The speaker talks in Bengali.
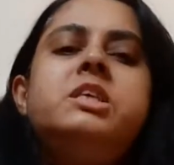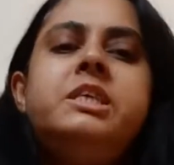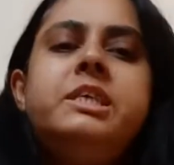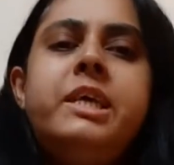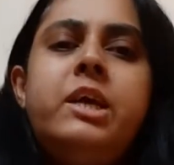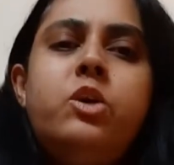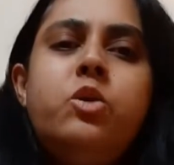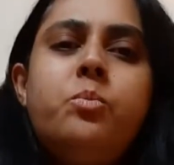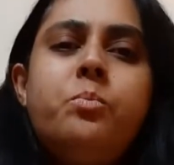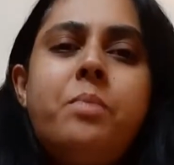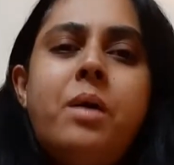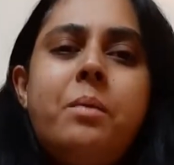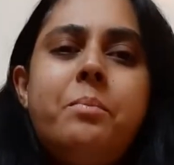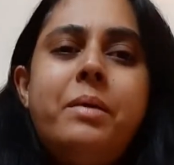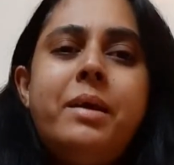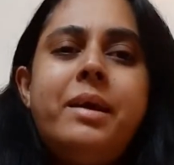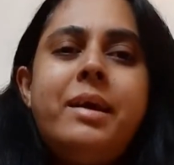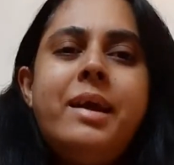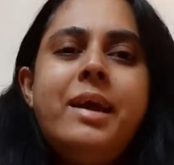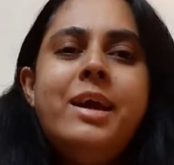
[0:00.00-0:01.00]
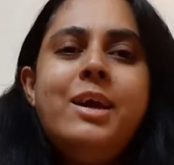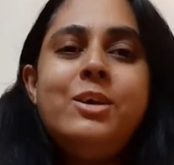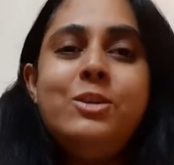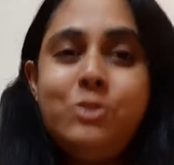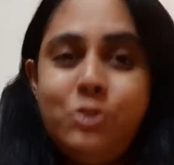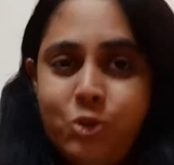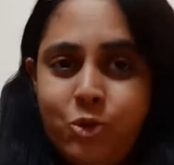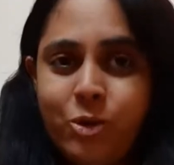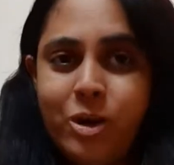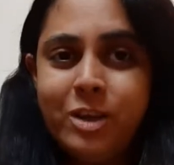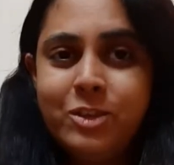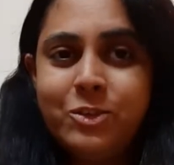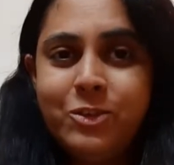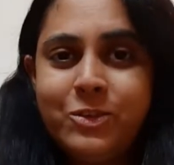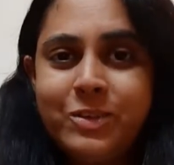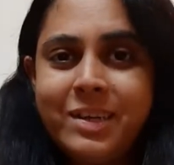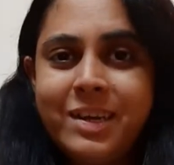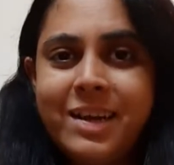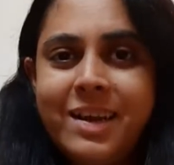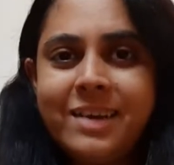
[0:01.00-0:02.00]
সেরমভাবে
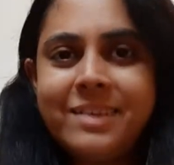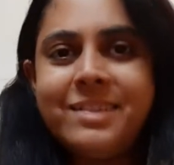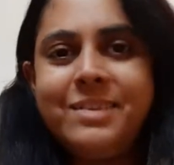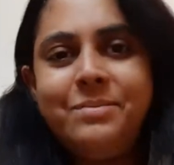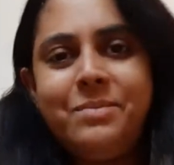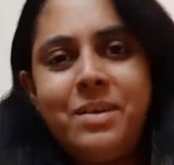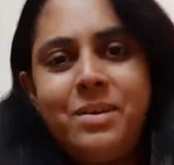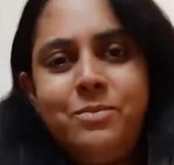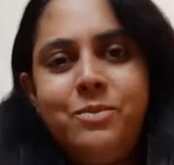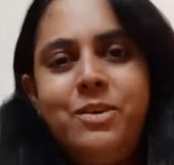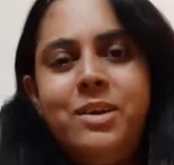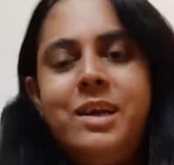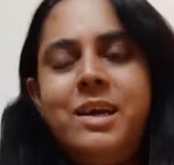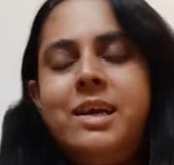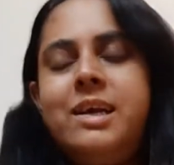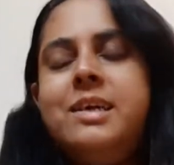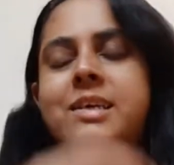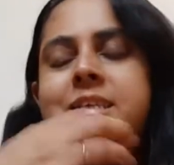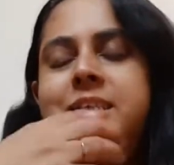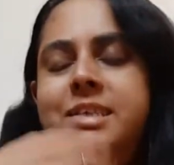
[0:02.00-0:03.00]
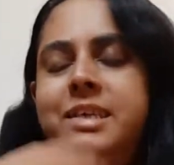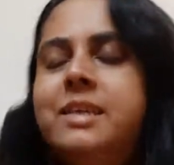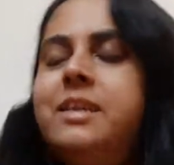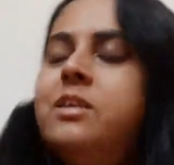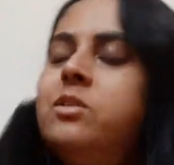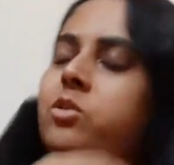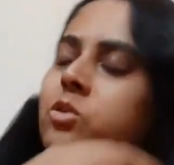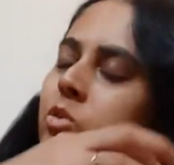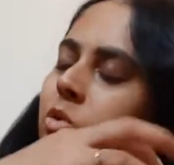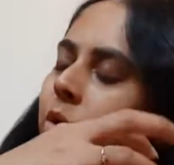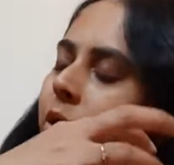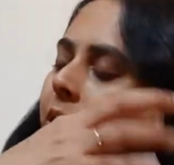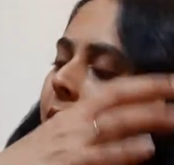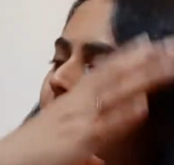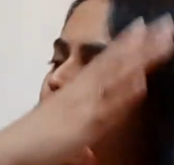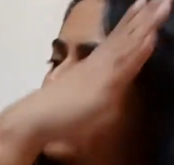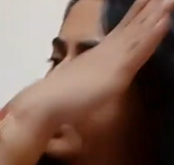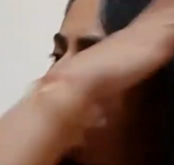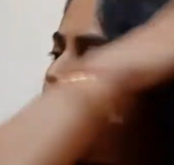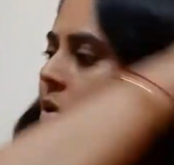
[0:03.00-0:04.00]
যোগাযোগটা রাখতে পারবো না সেটা তো নয়
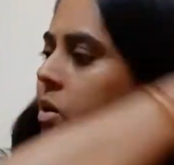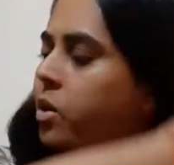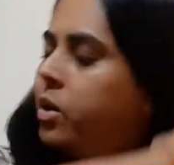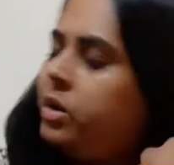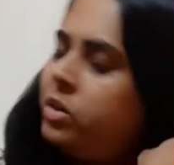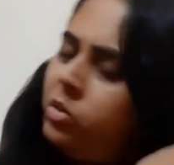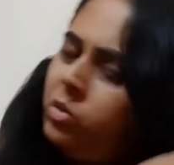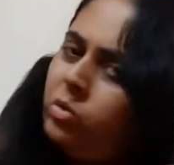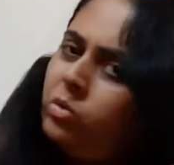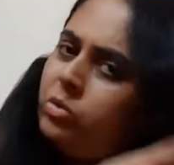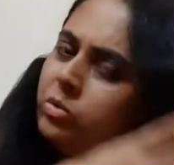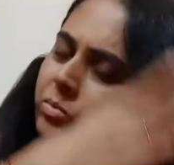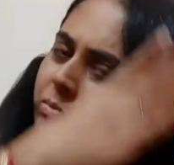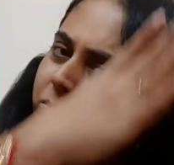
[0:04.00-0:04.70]
হয়তো